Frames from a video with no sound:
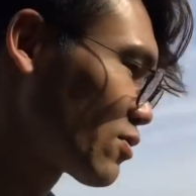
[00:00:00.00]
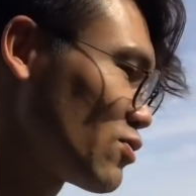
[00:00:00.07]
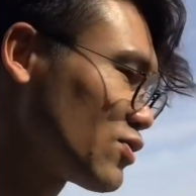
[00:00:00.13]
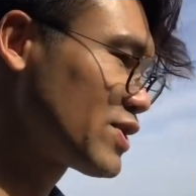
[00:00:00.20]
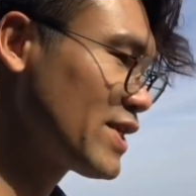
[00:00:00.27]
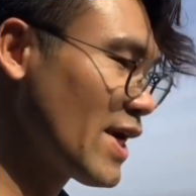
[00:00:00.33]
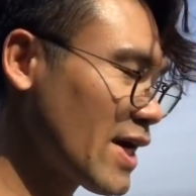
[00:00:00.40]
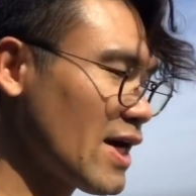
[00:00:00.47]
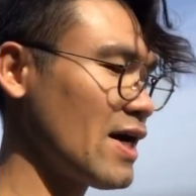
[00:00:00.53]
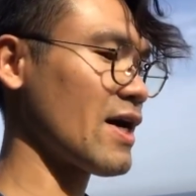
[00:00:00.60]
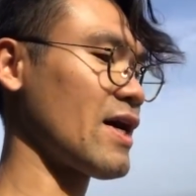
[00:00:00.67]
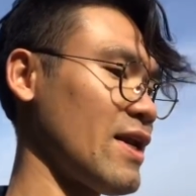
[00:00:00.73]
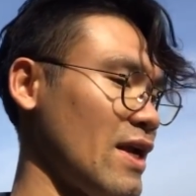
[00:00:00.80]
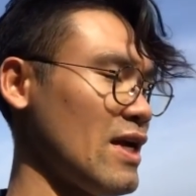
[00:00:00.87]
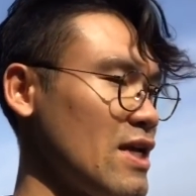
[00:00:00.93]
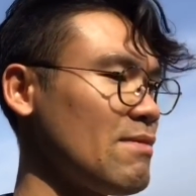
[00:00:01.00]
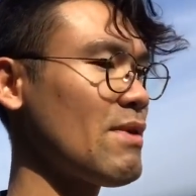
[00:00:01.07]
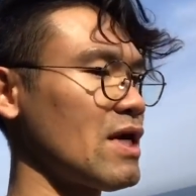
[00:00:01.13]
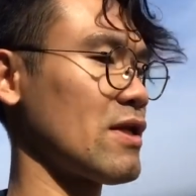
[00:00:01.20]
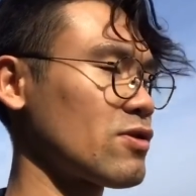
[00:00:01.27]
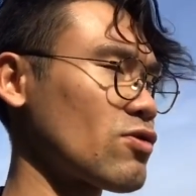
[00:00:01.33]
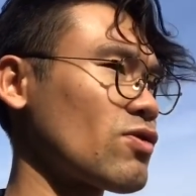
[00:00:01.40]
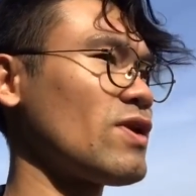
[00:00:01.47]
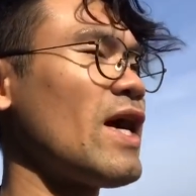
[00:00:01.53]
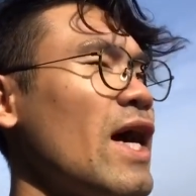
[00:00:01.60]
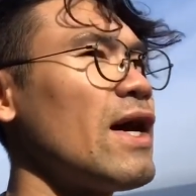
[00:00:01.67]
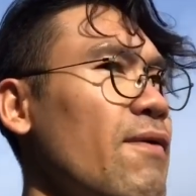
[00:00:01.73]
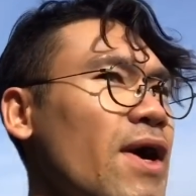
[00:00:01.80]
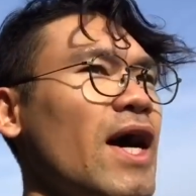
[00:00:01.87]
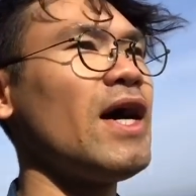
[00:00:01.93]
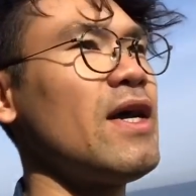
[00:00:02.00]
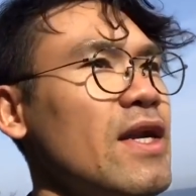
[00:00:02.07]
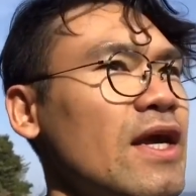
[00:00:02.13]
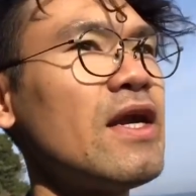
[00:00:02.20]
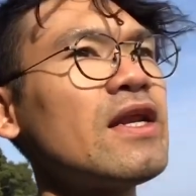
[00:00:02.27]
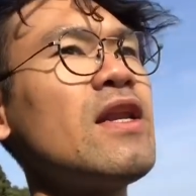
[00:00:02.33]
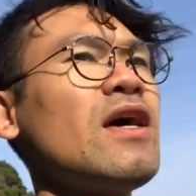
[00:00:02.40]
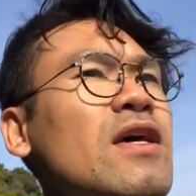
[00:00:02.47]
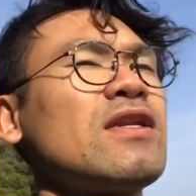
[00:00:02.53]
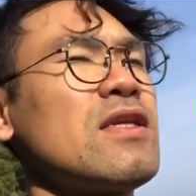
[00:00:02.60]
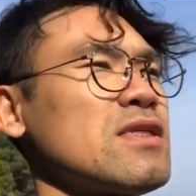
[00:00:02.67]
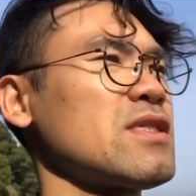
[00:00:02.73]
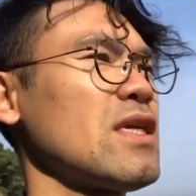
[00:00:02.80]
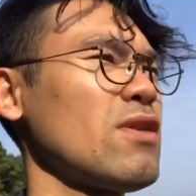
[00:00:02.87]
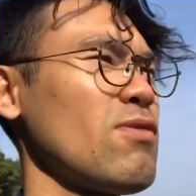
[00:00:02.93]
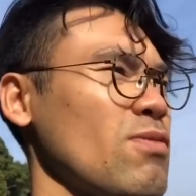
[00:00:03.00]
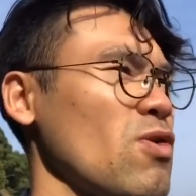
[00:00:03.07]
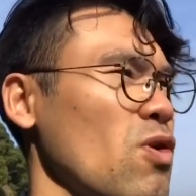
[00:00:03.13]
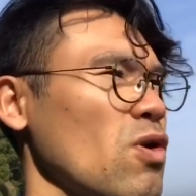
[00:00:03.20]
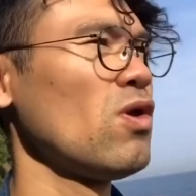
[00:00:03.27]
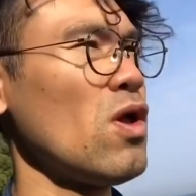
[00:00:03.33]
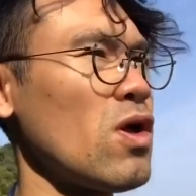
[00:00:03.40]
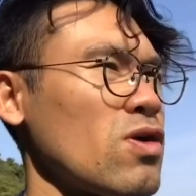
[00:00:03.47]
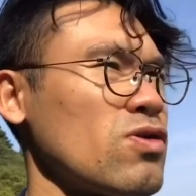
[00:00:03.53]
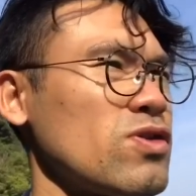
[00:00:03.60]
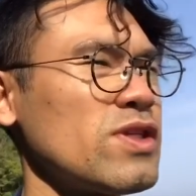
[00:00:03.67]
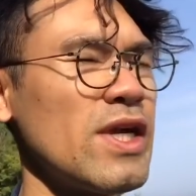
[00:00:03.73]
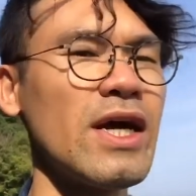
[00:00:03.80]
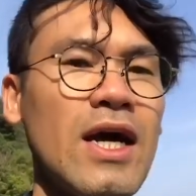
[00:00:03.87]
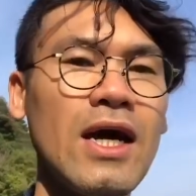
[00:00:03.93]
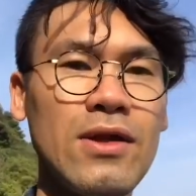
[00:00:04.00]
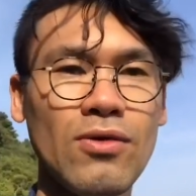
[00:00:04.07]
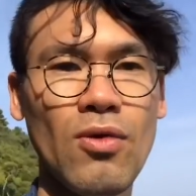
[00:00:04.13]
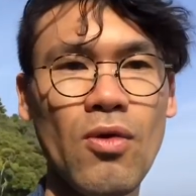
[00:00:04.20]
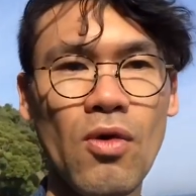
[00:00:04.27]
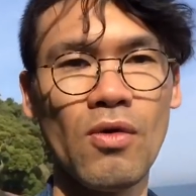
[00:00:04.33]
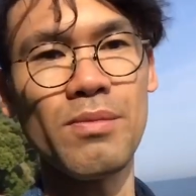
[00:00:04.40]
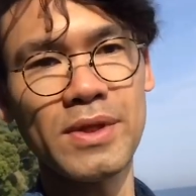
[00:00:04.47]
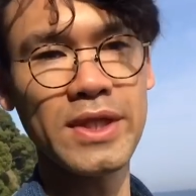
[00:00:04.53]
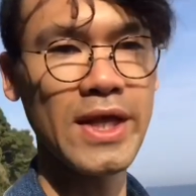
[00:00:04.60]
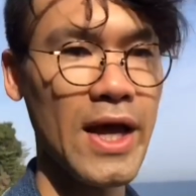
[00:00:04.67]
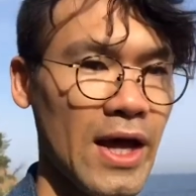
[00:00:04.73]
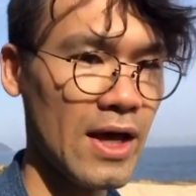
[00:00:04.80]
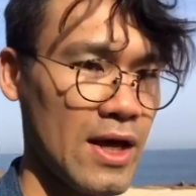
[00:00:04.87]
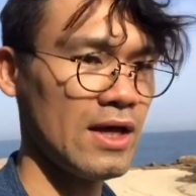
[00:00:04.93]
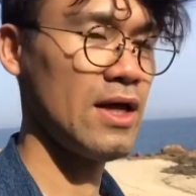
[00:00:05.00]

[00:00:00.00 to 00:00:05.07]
クジラ館かな今はちょっと中は入られないんですけどもクジラ館の方を見て、